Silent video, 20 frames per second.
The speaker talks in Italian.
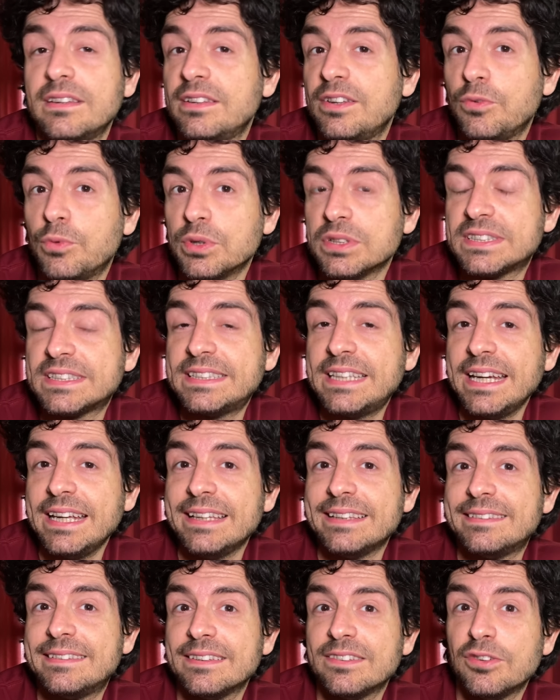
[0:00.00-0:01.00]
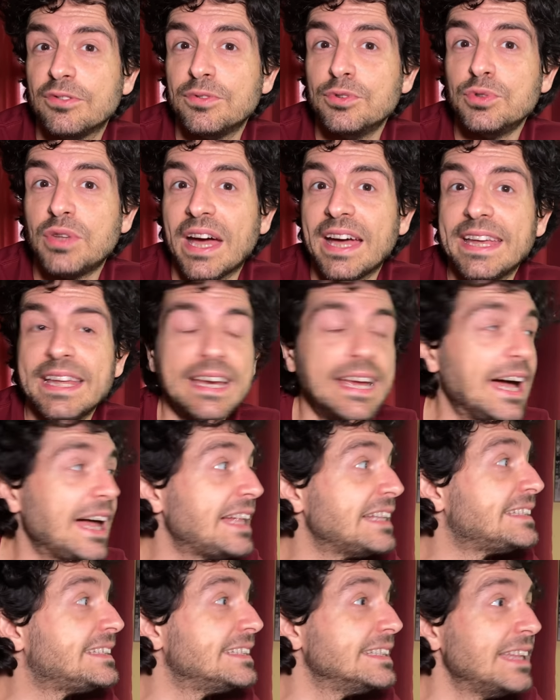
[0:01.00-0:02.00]
di, Wall Street dovuta ai
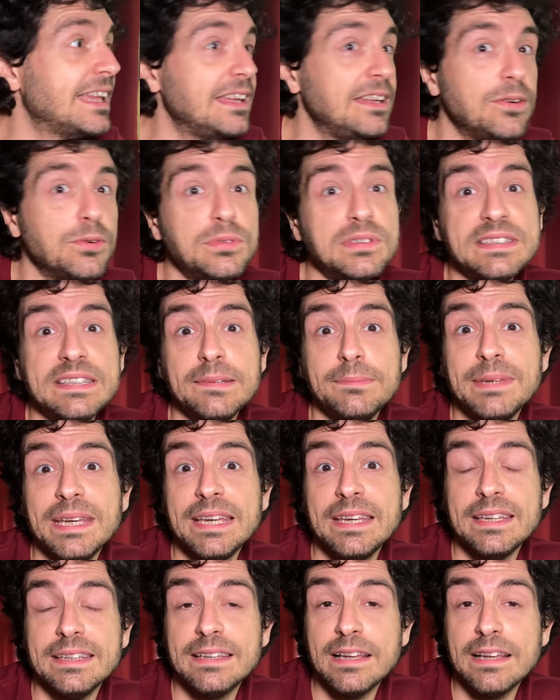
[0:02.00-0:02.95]
rialzi degli ultimi,